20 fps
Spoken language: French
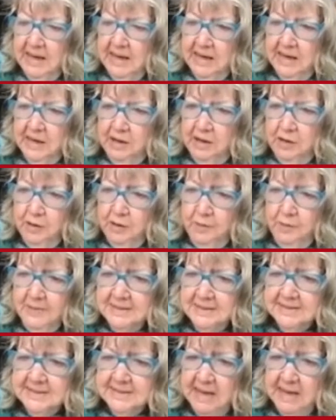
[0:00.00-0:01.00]
Le
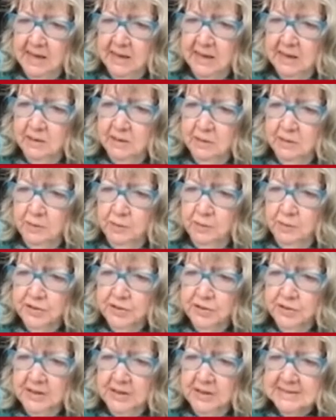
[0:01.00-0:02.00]
médecin
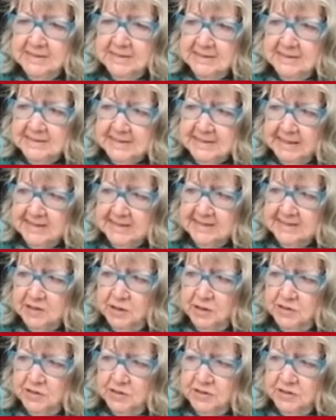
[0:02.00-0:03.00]
utilise ses cinq
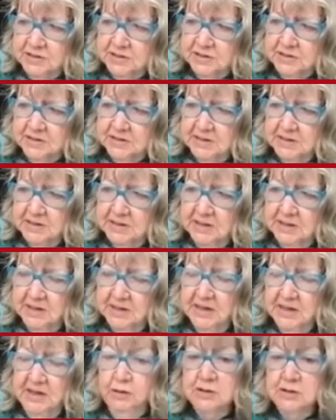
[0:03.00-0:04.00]
sens.
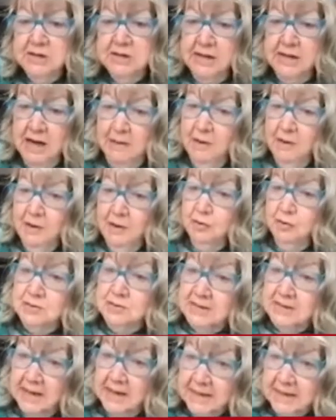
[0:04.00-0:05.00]
Il use également de
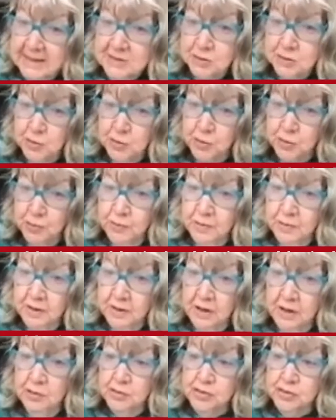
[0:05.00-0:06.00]
sa raison
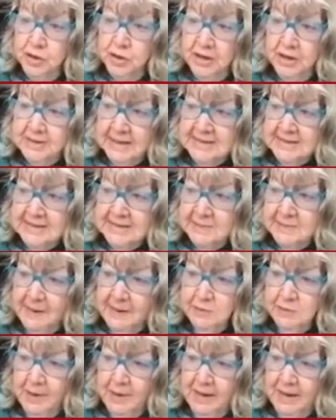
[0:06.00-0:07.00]
et de son adresse
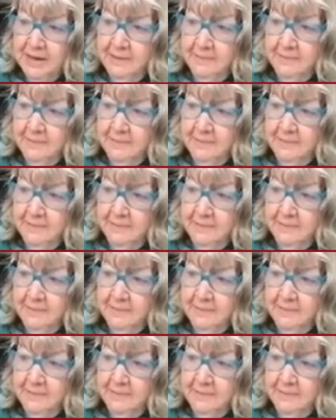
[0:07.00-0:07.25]
manuelle.